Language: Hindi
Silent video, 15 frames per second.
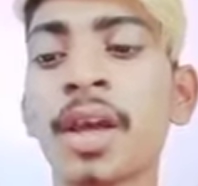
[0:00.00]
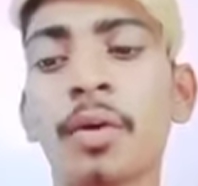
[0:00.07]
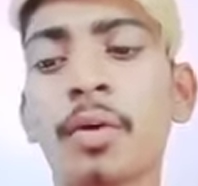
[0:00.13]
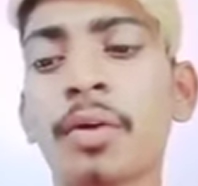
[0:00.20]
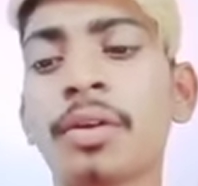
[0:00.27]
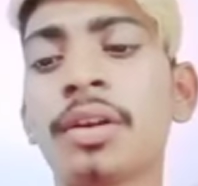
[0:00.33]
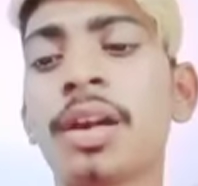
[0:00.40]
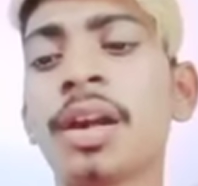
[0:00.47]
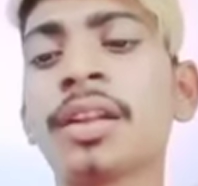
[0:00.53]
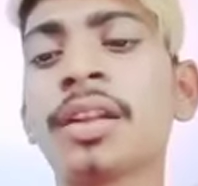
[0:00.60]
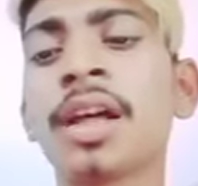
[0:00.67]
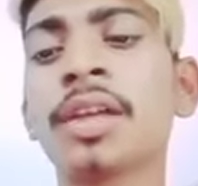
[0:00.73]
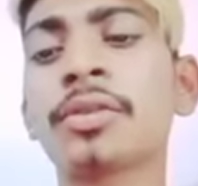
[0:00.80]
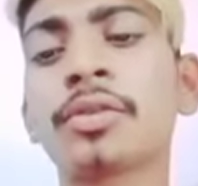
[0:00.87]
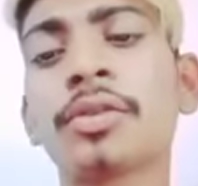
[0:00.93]
और
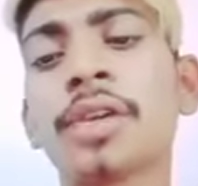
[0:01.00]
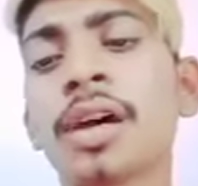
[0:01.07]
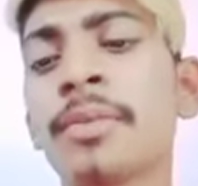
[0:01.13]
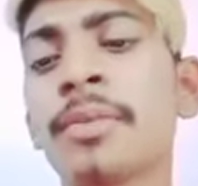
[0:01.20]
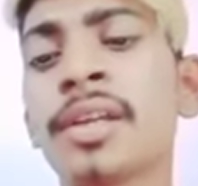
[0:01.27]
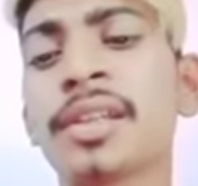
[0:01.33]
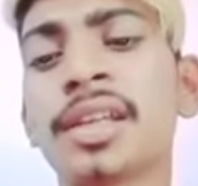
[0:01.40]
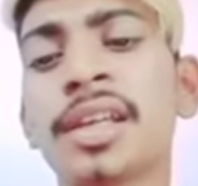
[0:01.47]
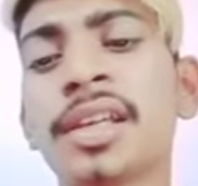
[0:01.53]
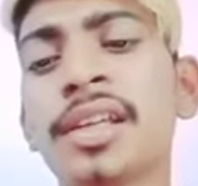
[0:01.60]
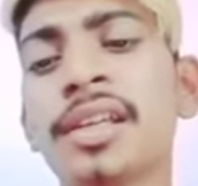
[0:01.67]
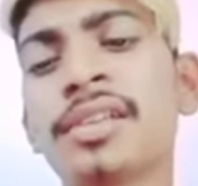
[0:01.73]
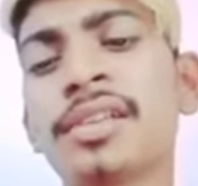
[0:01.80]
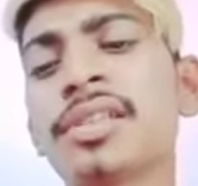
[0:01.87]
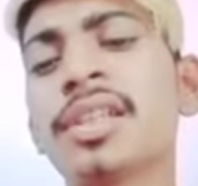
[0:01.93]
लड़ना तो हमें
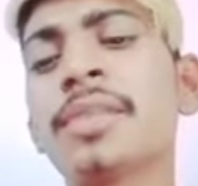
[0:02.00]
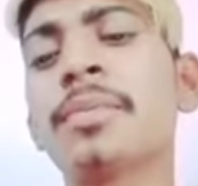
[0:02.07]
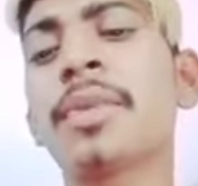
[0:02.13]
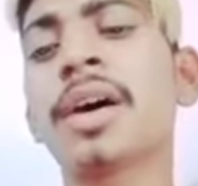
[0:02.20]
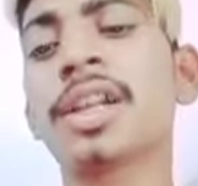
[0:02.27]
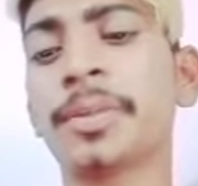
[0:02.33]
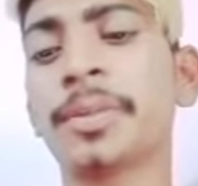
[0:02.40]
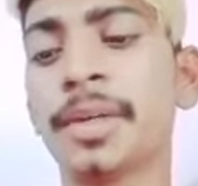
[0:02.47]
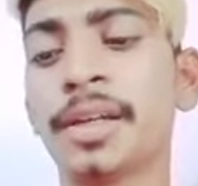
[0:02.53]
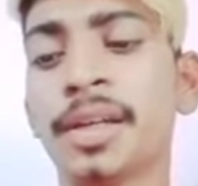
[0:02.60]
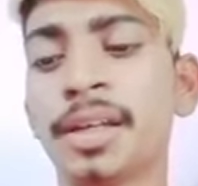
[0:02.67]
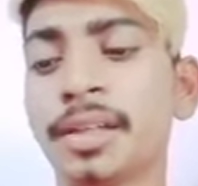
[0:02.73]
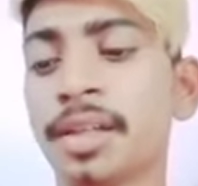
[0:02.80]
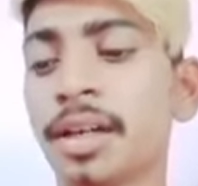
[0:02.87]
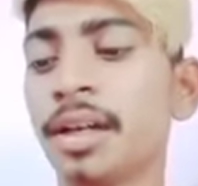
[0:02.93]
तेरी किसी बात पे
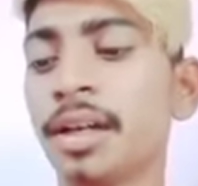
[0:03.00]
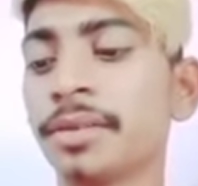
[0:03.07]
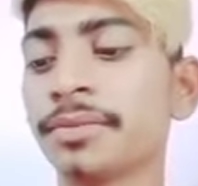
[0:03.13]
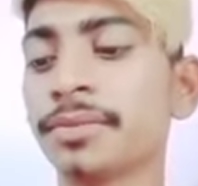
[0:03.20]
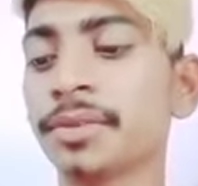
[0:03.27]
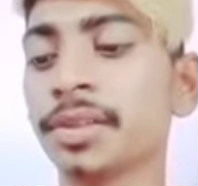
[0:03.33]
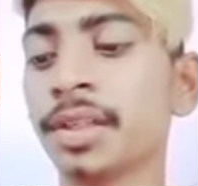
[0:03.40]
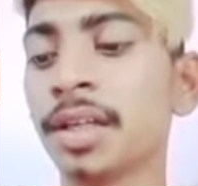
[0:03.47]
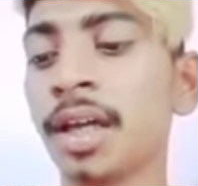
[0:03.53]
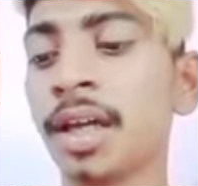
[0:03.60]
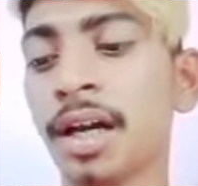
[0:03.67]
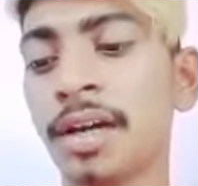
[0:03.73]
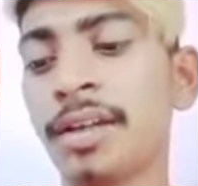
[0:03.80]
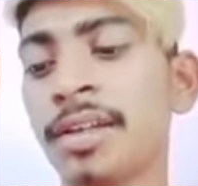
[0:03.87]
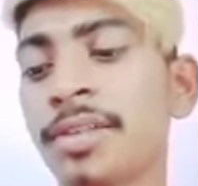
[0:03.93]
ना था
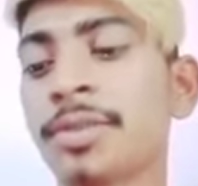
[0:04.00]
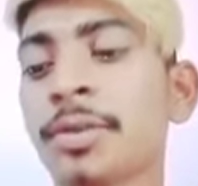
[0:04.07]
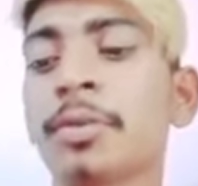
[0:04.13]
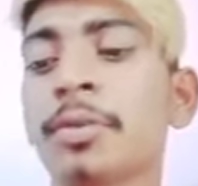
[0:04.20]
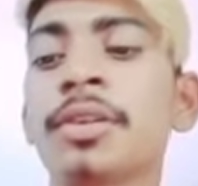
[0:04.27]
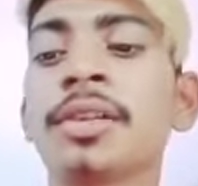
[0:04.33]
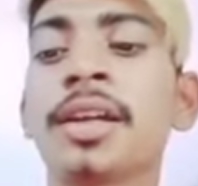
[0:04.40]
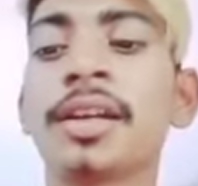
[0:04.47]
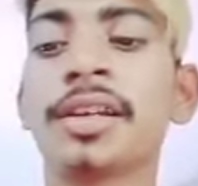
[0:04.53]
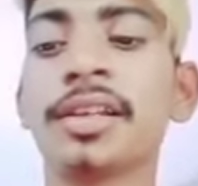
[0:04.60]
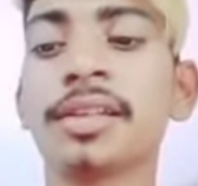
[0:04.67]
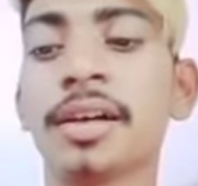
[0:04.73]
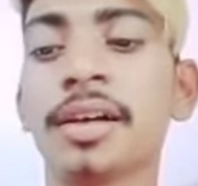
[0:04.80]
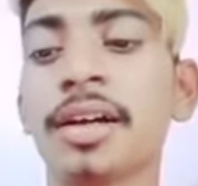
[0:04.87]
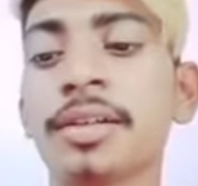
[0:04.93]
अरे छोड़ना
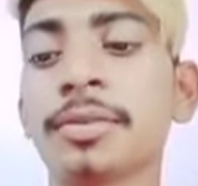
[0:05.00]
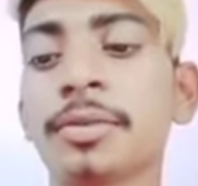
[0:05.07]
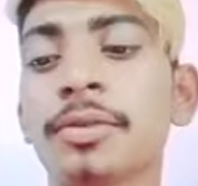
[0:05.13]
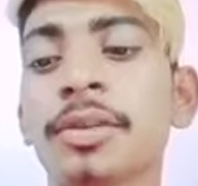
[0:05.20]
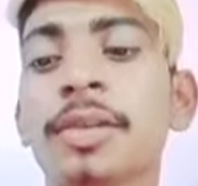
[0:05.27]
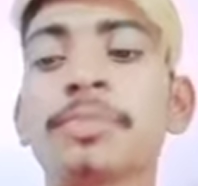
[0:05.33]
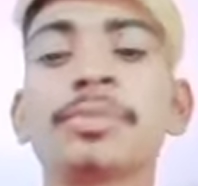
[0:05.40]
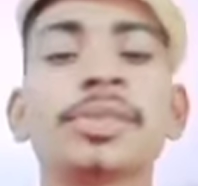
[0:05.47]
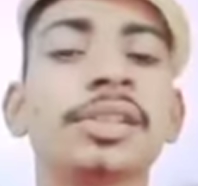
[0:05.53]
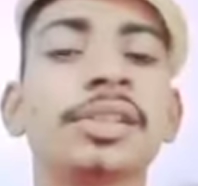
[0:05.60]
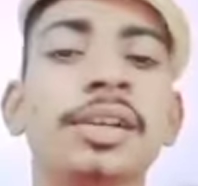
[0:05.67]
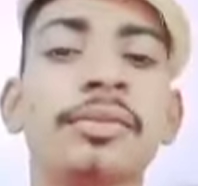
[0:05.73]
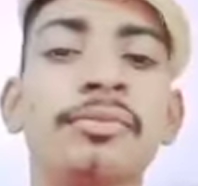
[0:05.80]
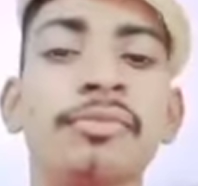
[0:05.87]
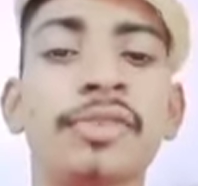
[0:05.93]
ही था तो कम से
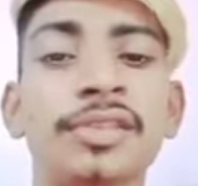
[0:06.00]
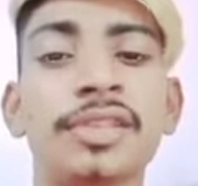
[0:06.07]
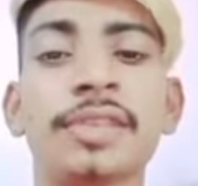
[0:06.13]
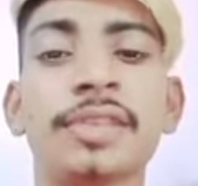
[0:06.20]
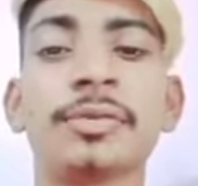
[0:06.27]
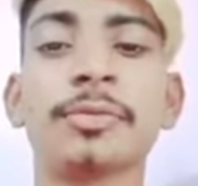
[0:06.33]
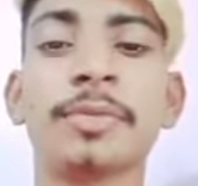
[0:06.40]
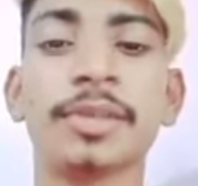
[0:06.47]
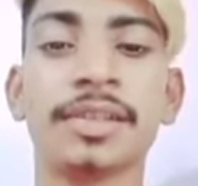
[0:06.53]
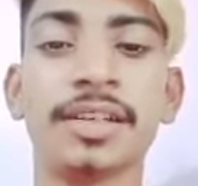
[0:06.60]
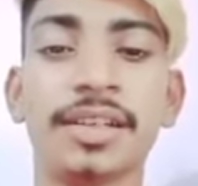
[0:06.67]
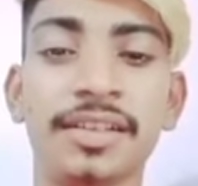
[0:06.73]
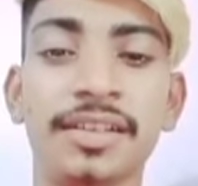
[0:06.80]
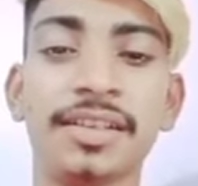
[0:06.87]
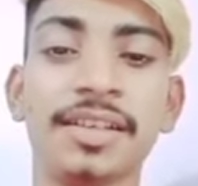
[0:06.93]
कम वजह तो
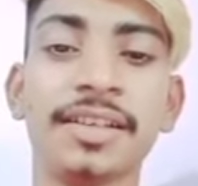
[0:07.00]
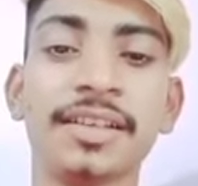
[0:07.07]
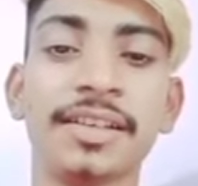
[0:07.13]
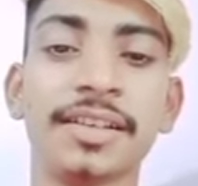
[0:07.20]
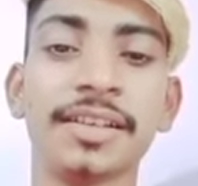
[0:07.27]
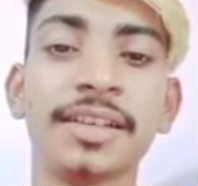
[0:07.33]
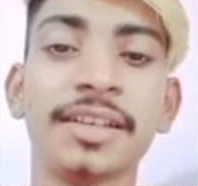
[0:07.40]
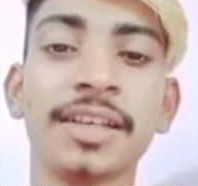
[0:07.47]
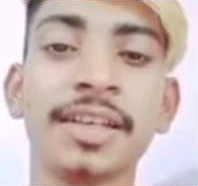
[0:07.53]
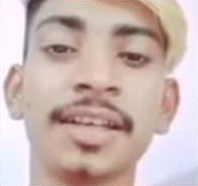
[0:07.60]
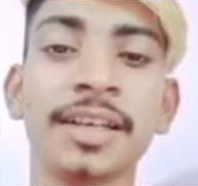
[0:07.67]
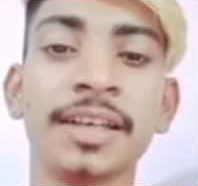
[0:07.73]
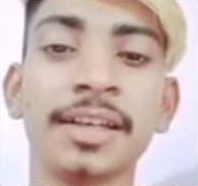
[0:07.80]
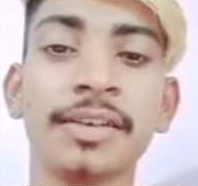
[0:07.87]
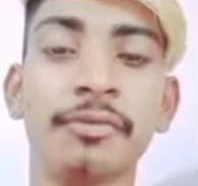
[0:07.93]
बता देते
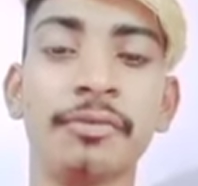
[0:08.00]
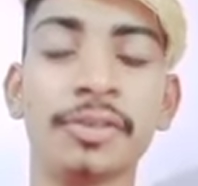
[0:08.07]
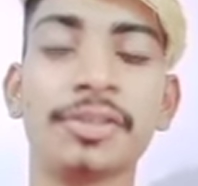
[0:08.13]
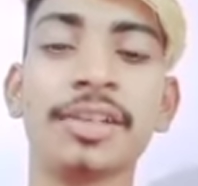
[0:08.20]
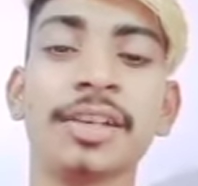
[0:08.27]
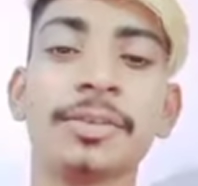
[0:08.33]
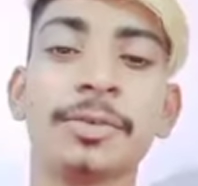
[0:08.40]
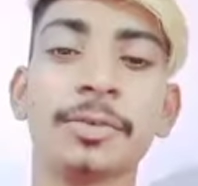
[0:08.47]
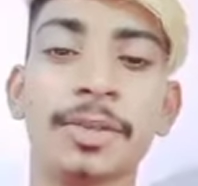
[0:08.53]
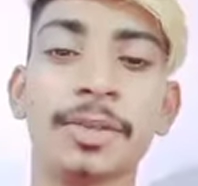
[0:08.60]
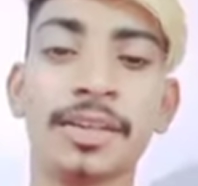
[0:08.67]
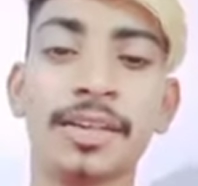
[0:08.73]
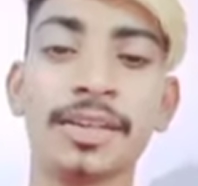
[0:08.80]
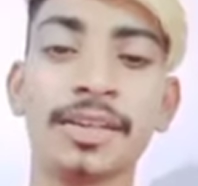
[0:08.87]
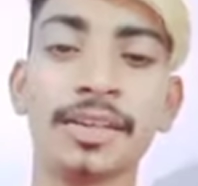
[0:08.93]
वजह तो
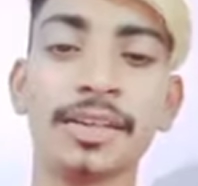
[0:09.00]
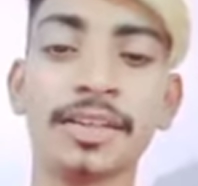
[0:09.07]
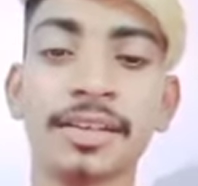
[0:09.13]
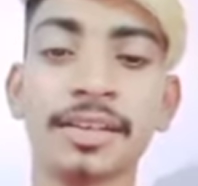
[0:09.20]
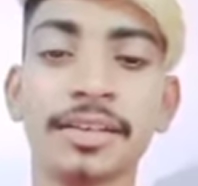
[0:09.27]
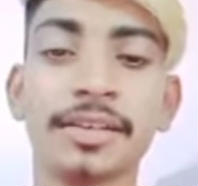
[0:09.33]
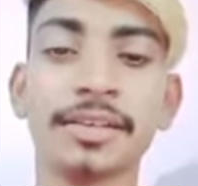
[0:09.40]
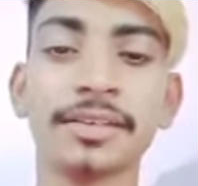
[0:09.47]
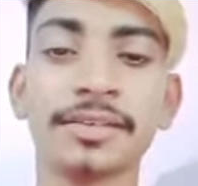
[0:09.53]
बता देते